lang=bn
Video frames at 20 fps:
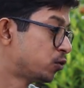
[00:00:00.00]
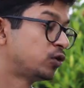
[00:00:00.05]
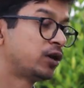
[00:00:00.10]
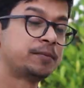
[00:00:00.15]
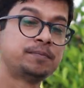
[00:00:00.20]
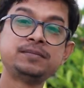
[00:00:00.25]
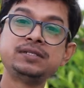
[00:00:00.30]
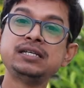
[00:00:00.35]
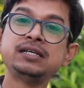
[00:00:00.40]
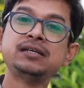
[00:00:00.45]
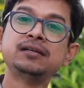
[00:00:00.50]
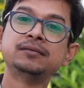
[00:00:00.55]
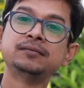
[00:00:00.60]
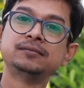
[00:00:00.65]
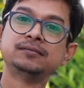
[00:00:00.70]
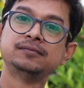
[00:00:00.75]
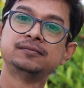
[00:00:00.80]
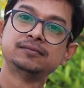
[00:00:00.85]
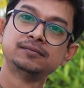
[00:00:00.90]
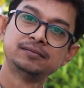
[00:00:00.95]
এই গোলাপটি
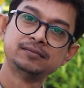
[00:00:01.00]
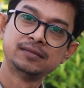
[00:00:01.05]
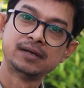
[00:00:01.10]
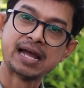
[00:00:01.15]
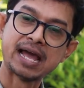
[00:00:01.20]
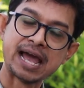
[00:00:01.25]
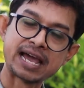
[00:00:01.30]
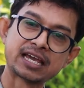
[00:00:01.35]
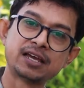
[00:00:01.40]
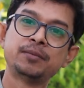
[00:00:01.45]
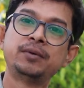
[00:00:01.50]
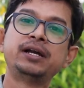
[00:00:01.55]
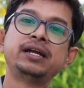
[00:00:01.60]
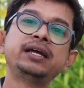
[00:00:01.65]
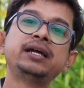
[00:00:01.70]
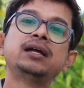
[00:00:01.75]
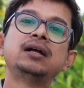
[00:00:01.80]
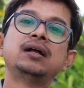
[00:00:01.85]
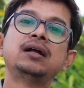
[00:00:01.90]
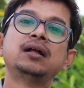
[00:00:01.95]

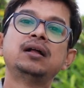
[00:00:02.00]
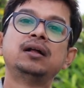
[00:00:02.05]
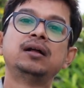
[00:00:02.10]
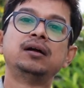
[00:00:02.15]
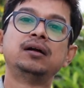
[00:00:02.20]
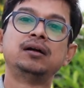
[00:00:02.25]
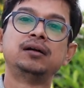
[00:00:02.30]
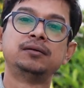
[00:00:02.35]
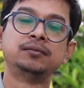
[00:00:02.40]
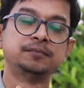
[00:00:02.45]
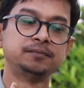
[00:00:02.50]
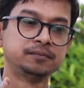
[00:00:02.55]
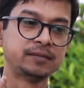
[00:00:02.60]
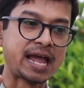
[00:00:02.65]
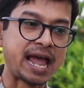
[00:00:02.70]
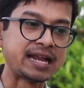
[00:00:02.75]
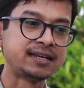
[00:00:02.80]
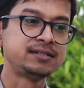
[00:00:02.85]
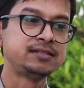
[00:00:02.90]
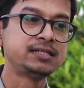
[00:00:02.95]
একেবারে
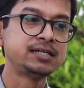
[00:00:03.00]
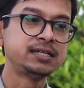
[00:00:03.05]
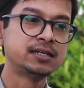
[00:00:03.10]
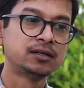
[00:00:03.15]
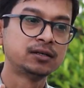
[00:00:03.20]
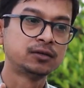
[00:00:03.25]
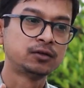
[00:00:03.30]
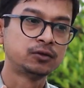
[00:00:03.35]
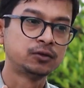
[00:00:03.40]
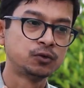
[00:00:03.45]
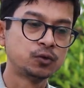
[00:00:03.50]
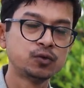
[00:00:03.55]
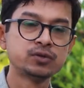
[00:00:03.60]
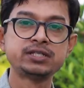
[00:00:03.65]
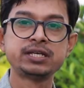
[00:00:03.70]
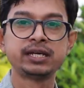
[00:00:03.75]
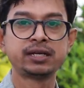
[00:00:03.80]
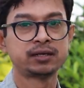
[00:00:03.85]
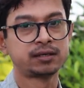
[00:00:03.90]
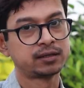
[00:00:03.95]
অ্যান্টিক
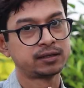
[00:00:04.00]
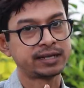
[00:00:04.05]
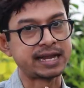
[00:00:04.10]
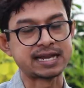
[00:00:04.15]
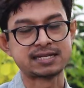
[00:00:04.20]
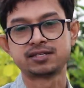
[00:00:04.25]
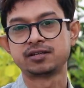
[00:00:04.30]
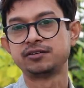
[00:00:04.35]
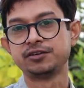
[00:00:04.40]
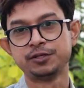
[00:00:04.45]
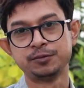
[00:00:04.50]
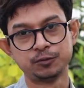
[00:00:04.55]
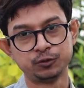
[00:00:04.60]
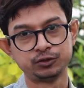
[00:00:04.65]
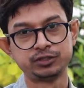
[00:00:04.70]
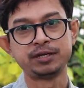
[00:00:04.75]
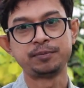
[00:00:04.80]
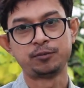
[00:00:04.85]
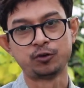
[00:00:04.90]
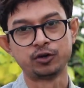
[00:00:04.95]
রোজের
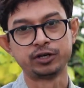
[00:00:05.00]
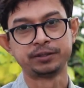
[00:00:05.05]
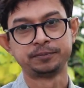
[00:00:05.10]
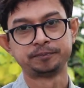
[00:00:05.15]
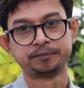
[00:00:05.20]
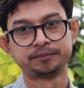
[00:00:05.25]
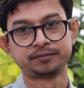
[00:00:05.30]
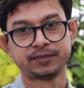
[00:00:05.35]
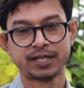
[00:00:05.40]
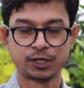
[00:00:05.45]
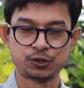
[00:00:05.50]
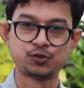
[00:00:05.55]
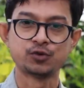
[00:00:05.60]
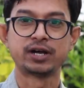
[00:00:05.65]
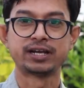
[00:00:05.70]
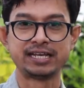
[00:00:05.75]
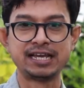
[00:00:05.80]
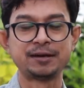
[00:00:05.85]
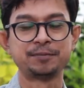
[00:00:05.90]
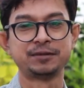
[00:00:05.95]
ক্যাটাগরির মধ্যে পড়ে
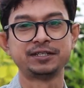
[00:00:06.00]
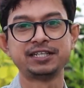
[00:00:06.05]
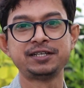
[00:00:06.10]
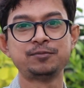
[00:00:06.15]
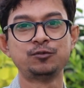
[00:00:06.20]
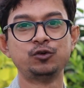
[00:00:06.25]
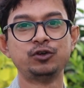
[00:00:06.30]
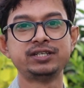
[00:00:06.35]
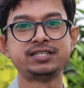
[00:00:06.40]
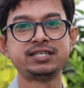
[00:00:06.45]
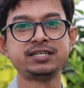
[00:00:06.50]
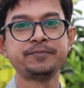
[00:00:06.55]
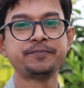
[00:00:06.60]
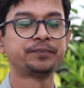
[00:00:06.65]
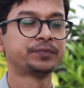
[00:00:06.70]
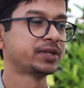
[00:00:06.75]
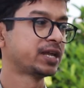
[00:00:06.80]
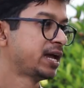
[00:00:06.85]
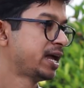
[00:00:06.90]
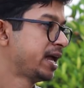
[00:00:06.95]
একটু আগে আপনাদের
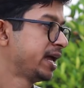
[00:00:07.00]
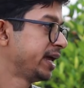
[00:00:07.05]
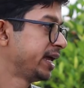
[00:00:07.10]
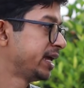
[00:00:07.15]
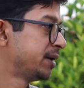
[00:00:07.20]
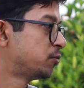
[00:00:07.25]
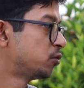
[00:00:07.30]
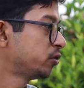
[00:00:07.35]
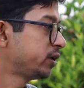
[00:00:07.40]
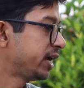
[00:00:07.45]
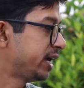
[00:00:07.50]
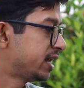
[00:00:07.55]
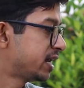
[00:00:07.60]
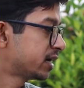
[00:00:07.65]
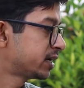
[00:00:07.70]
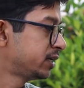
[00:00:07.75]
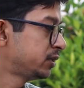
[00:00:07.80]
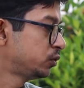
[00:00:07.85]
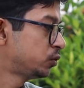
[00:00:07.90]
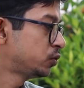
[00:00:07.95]
বলেছি এবং
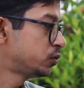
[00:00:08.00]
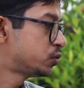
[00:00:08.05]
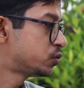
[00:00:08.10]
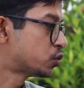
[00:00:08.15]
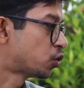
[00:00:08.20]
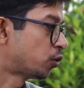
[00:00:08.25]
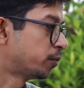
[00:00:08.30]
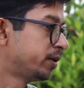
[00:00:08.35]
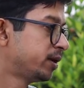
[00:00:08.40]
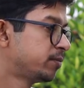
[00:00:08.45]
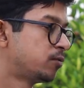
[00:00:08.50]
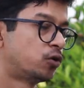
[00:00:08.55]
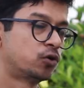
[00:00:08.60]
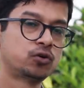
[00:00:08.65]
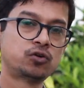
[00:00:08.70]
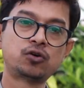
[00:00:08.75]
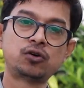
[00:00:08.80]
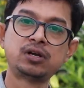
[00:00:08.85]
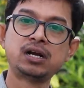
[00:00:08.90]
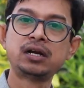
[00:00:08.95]
এরা কিন্তু টবে
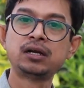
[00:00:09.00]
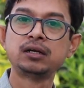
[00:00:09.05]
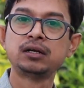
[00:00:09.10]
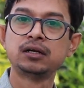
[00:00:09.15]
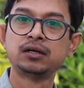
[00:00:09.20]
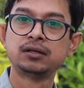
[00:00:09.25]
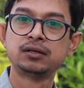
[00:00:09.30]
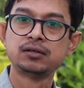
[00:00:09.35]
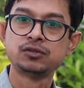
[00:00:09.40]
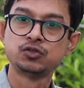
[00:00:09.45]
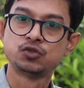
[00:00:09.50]
বড় করার